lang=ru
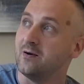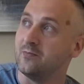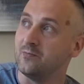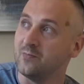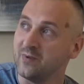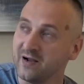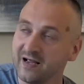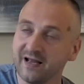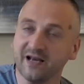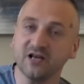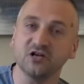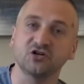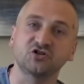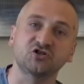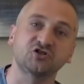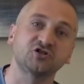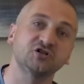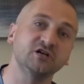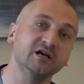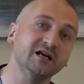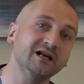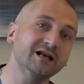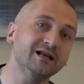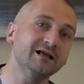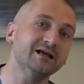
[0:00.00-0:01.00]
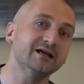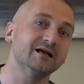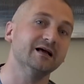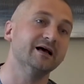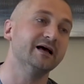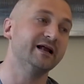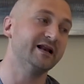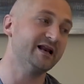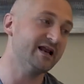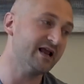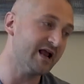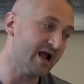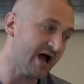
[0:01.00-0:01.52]
мы решили
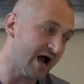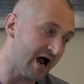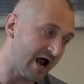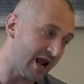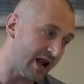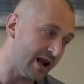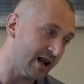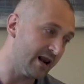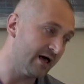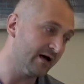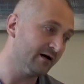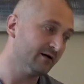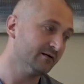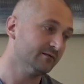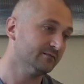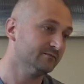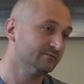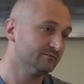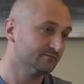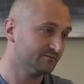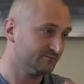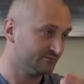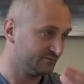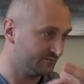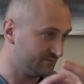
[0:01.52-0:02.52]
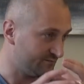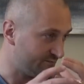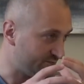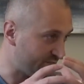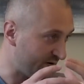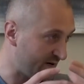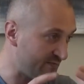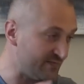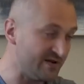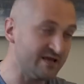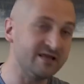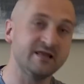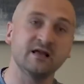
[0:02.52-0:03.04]
реально
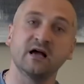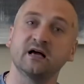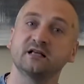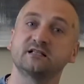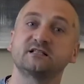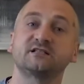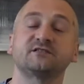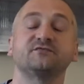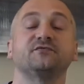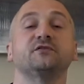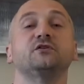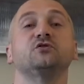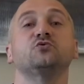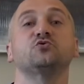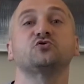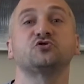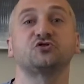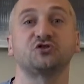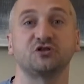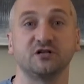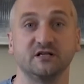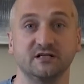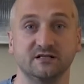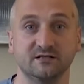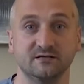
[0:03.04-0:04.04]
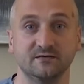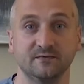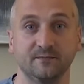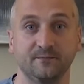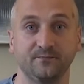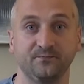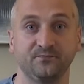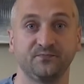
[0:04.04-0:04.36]
поменять свою жизнь.